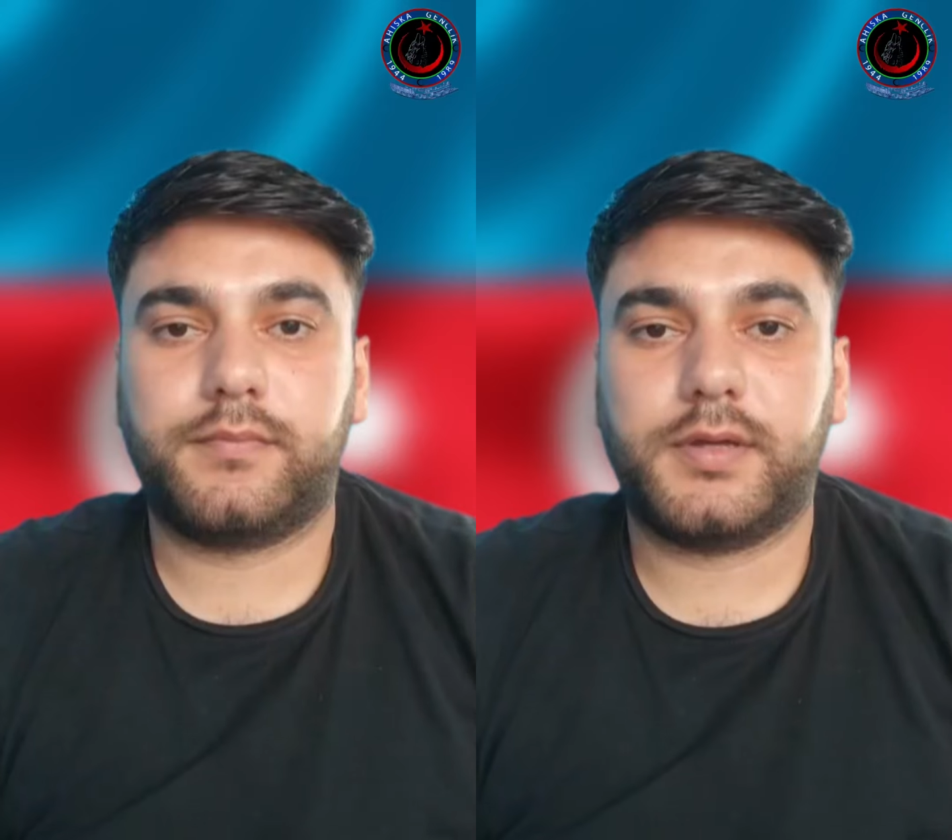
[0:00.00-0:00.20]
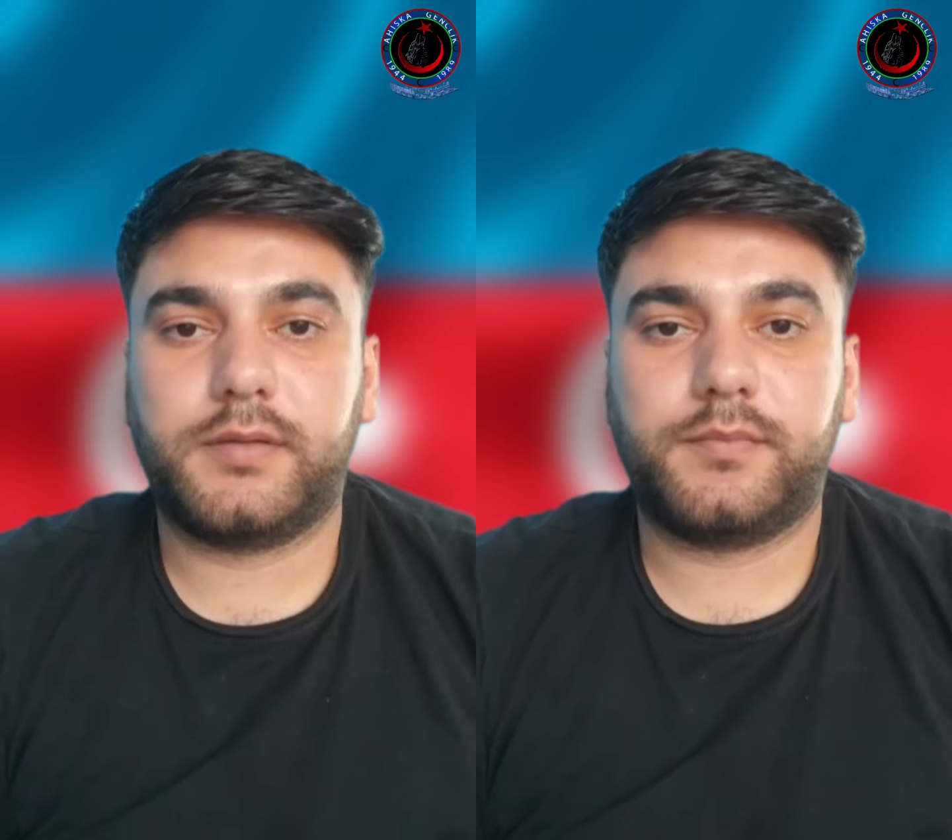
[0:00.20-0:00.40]

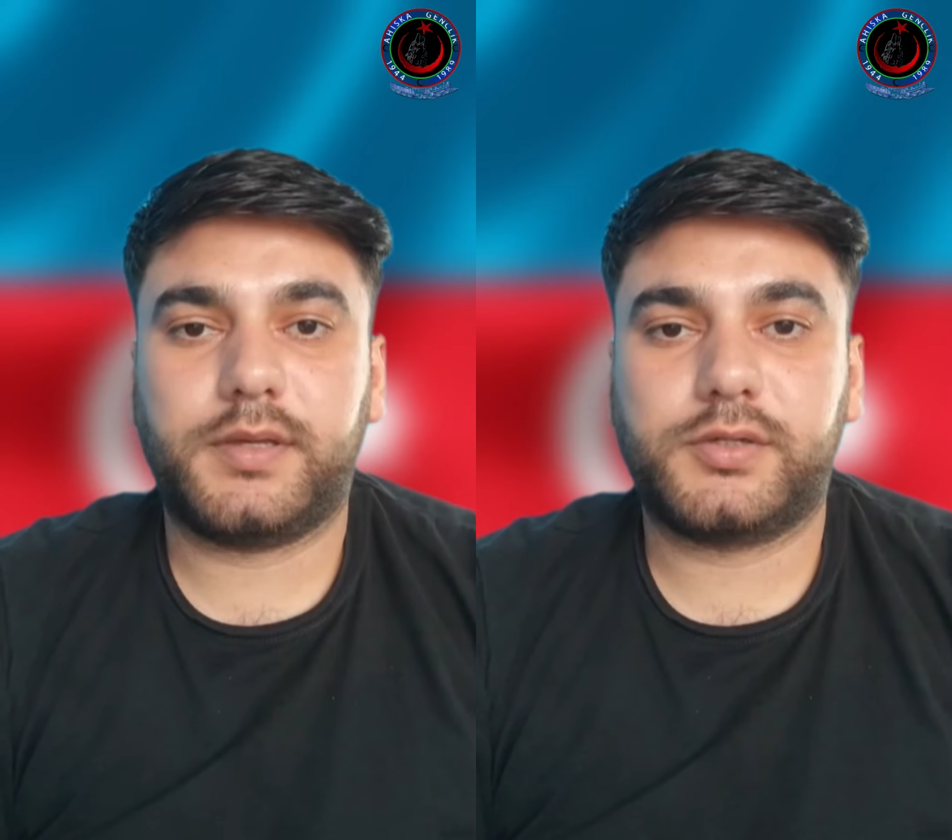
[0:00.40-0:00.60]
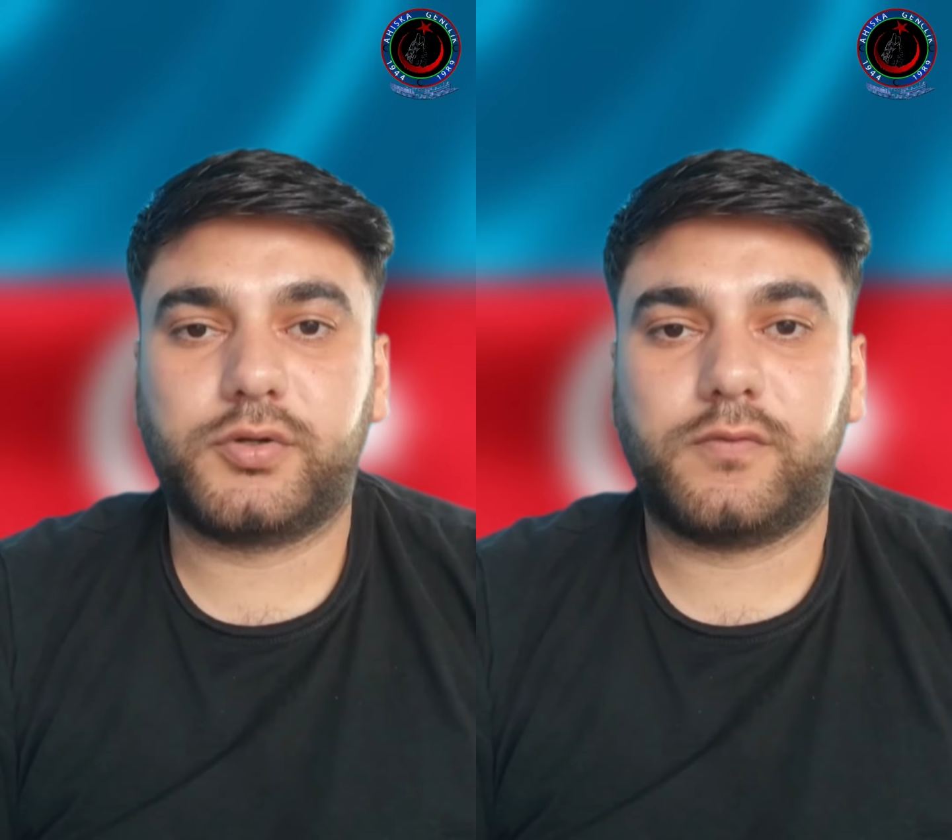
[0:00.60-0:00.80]
Ben
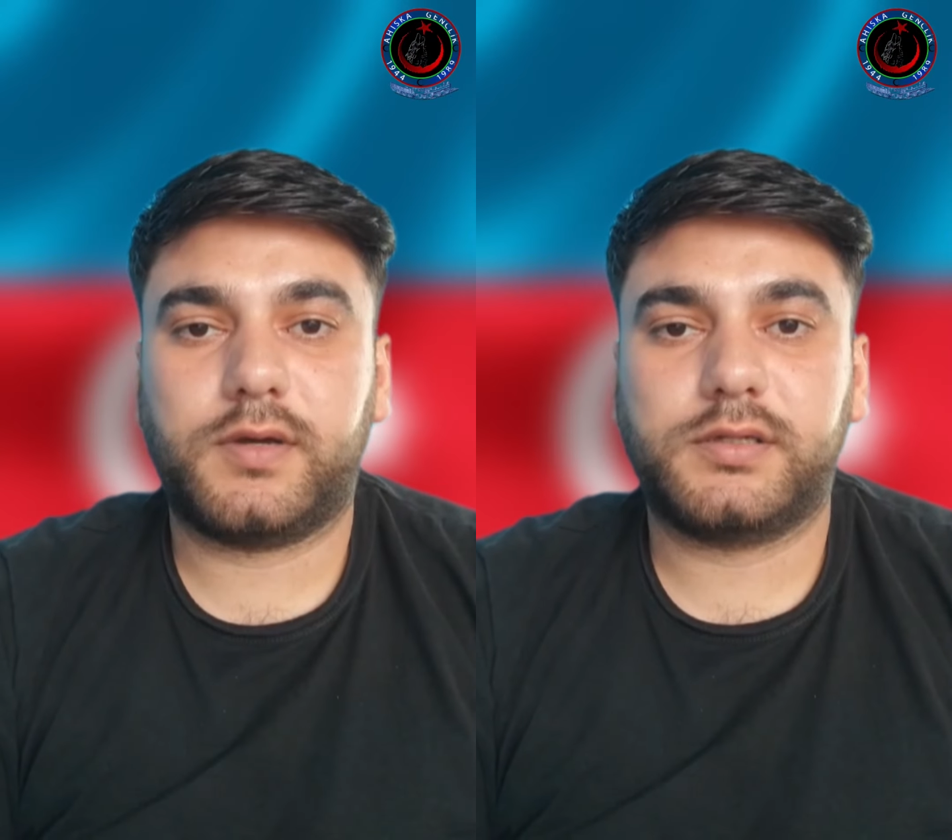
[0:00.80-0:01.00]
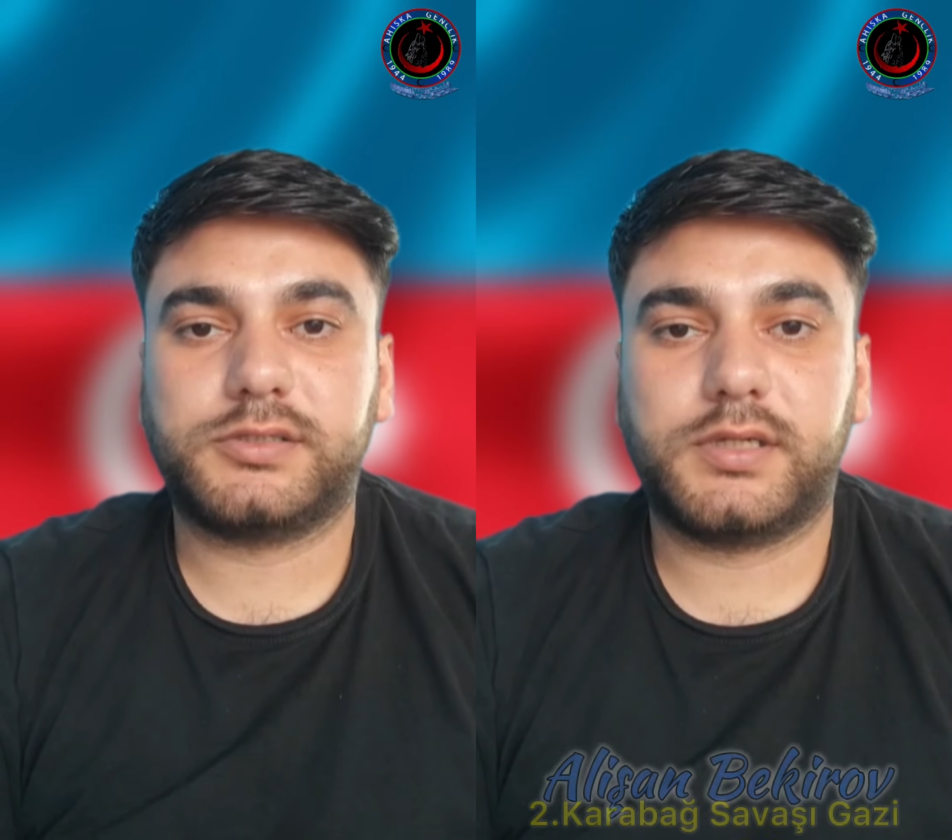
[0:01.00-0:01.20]
Bəkirov
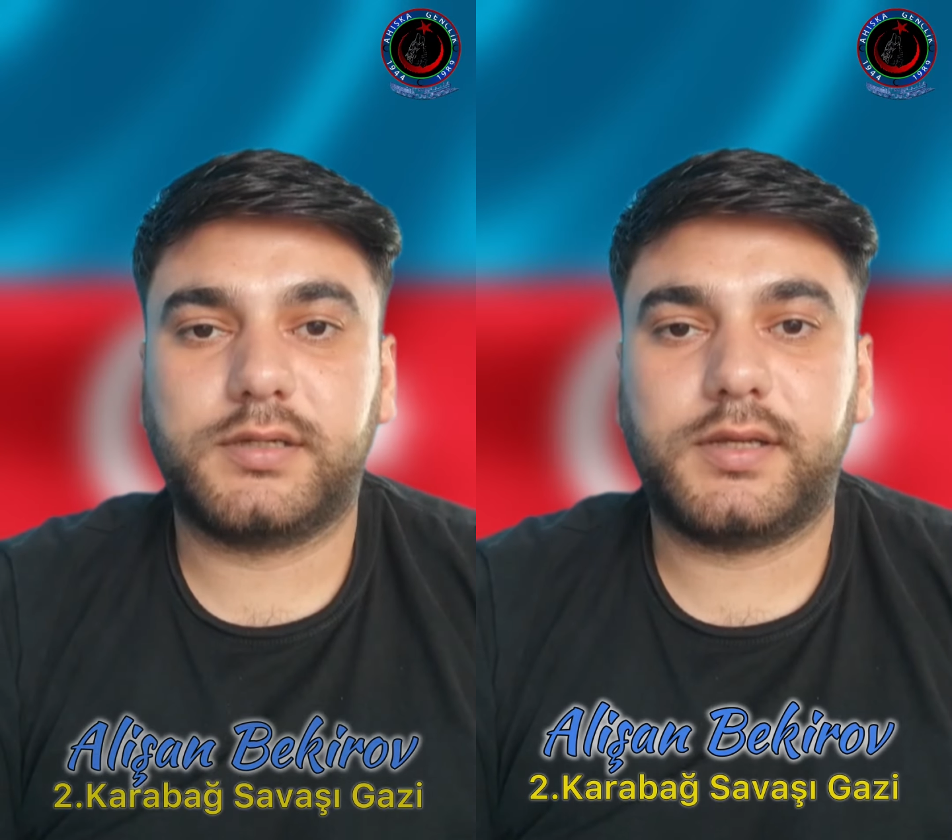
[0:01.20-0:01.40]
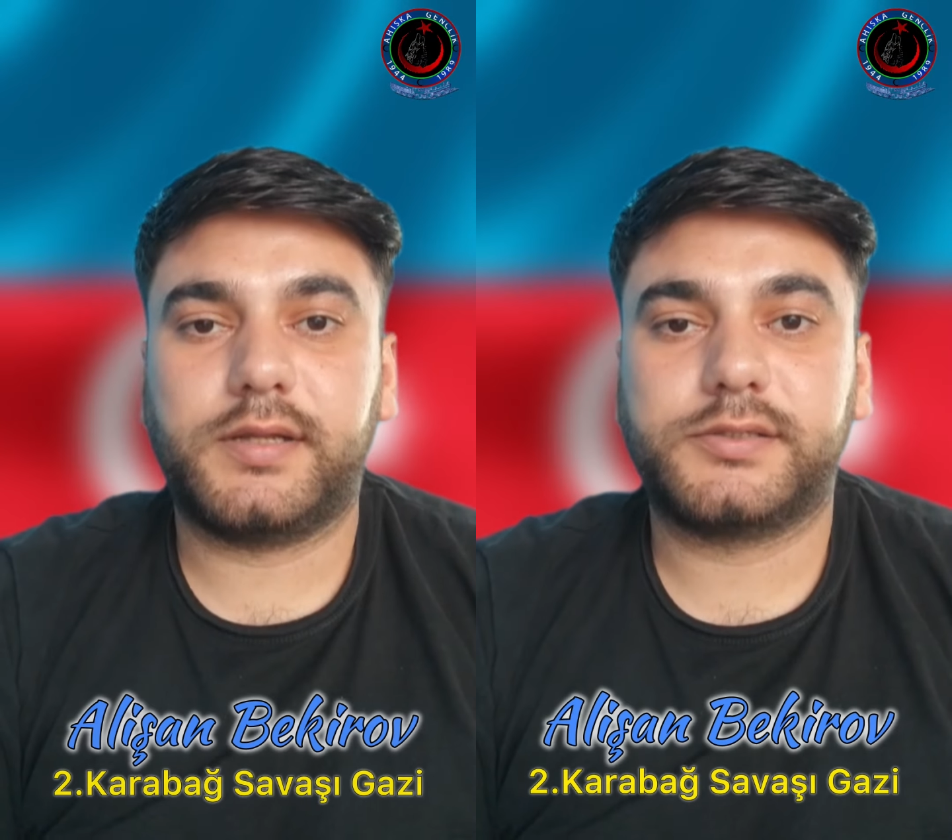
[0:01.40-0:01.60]
Alişan
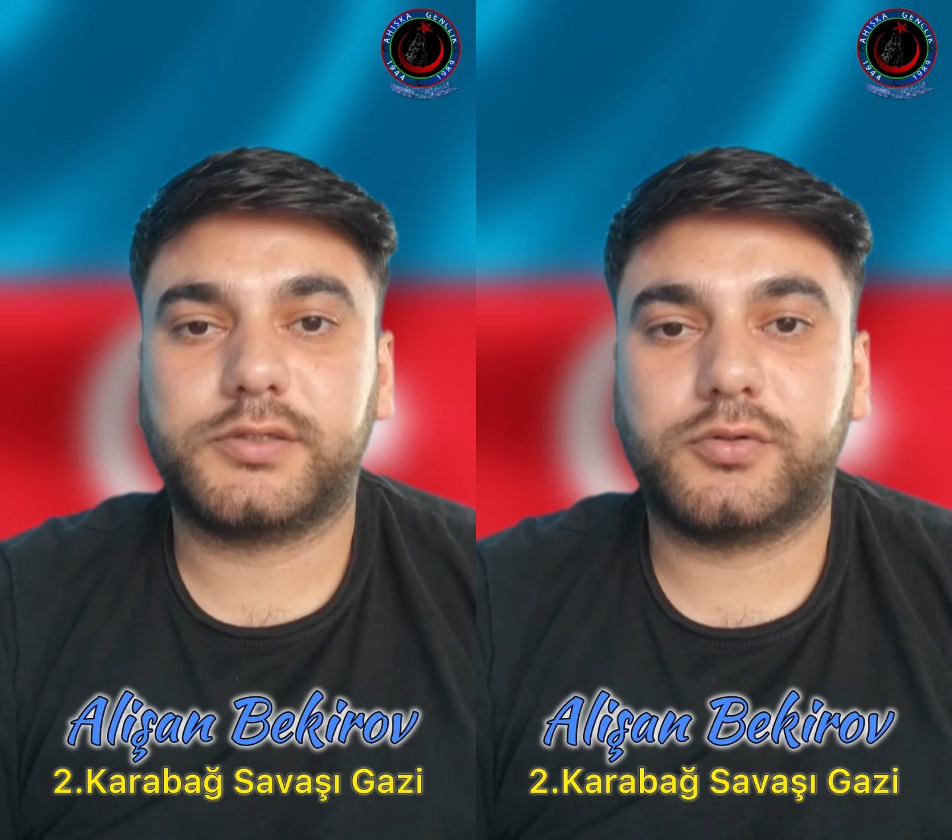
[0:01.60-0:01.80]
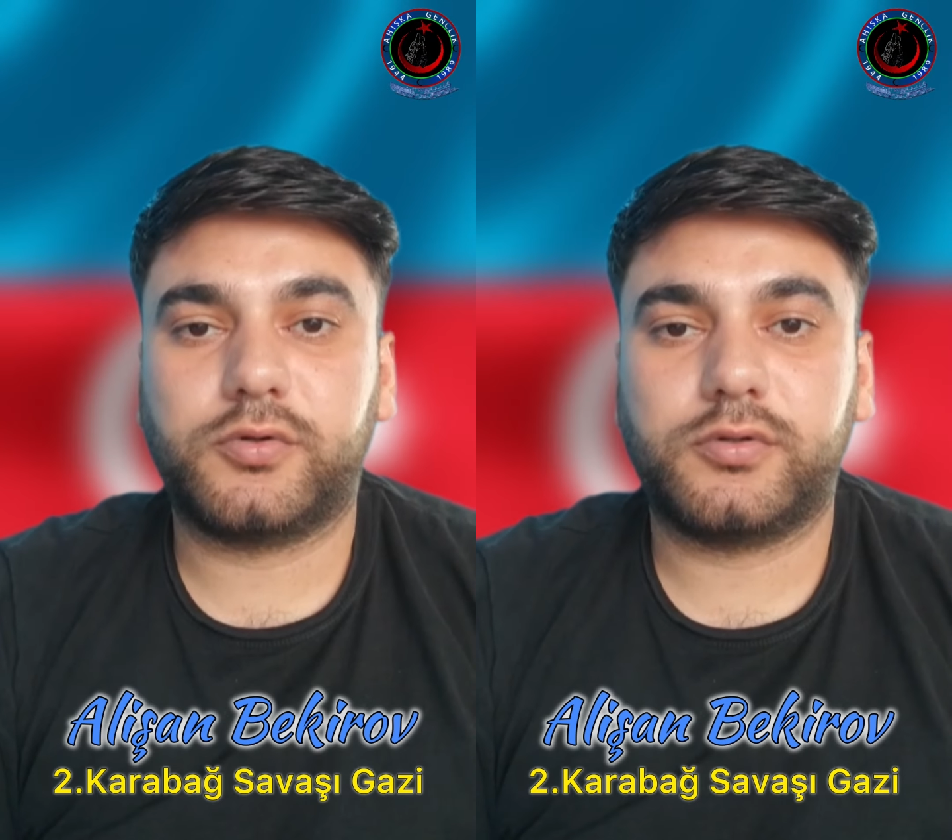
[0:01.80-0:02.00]

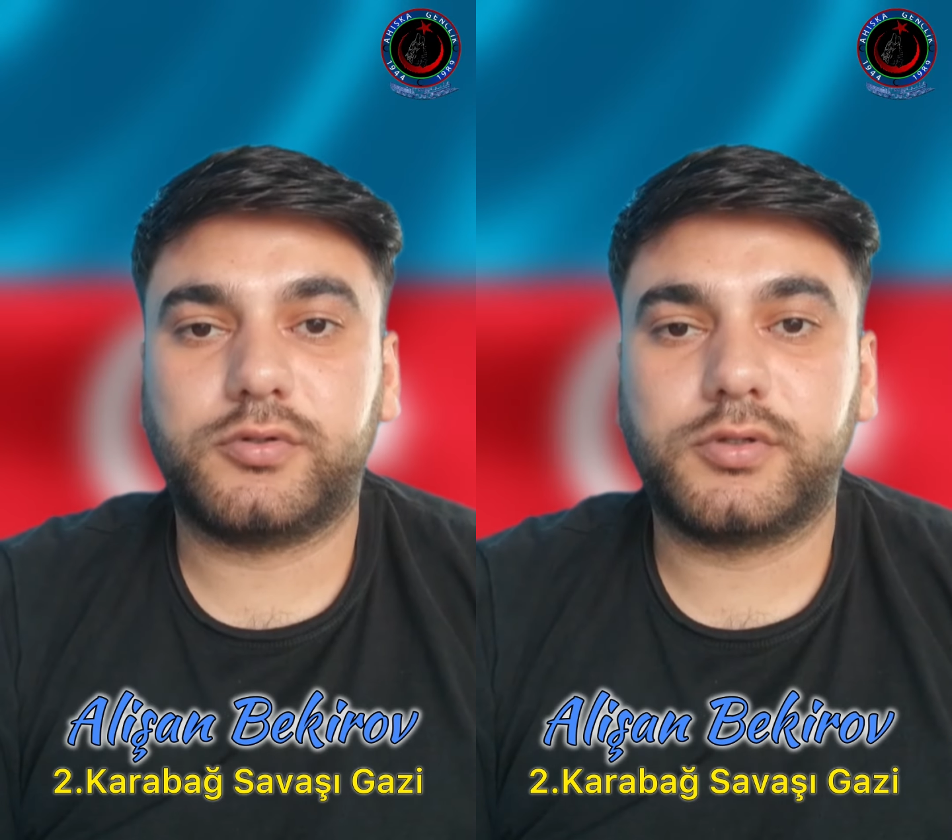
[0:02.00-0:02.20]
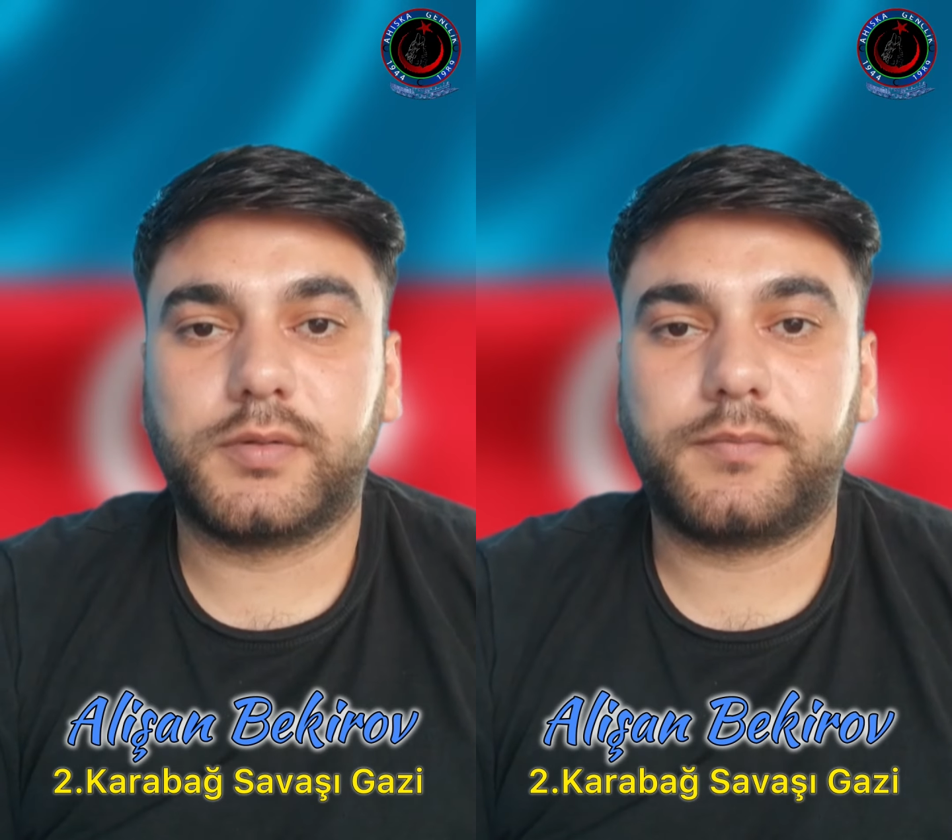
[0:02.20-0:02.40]
Elşanoğlu